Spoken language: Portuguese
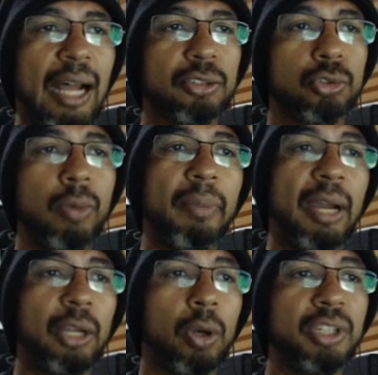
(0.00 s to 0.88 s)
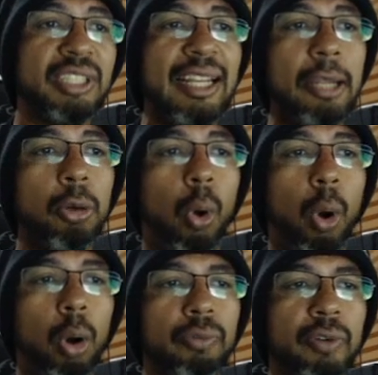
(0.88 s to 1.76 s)
azul é maior e ele
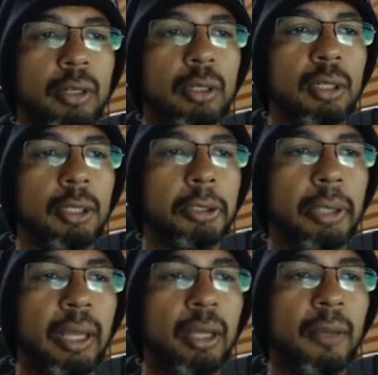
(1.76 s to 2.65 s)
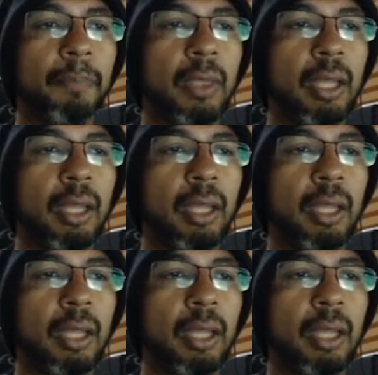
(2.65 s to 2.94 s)
engolfa né,